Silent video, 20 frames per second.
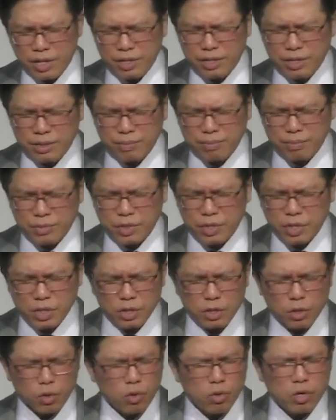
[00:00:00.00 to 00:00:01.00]
在这个
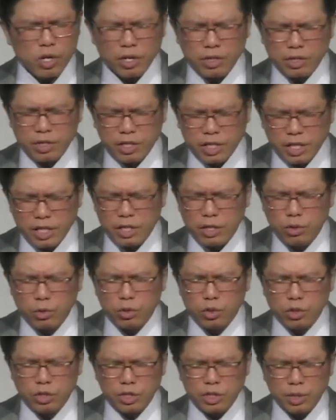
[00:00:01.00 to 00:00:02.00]
困难的时
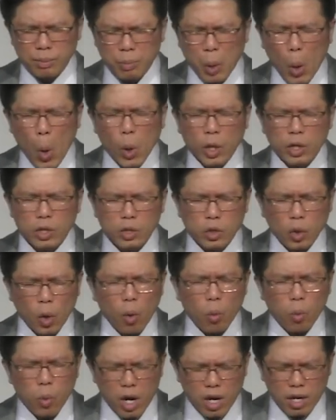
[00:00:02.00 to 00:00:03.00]
刻，他们
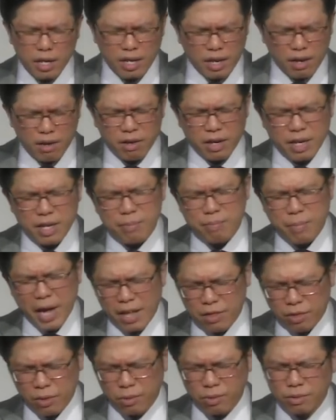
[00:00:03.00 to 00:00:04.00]
一直不
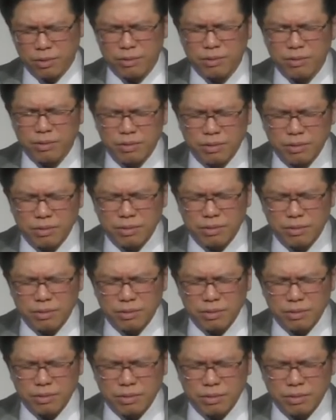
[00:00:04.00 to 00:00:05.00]
断的去来支
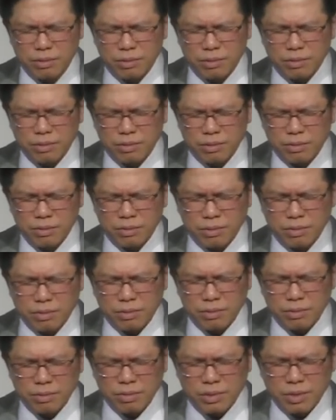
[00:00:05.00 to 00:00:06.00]
持你的工
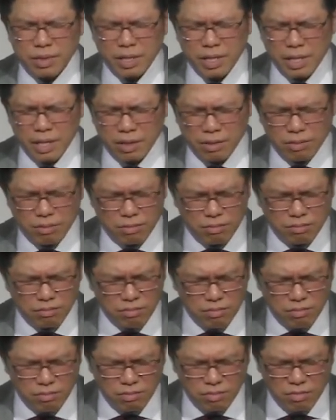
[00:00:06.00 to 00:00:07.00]
作，在这间
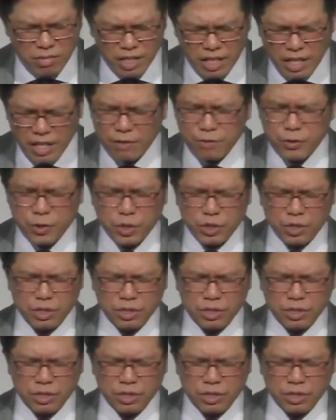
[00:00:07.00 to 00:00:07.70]
教会里，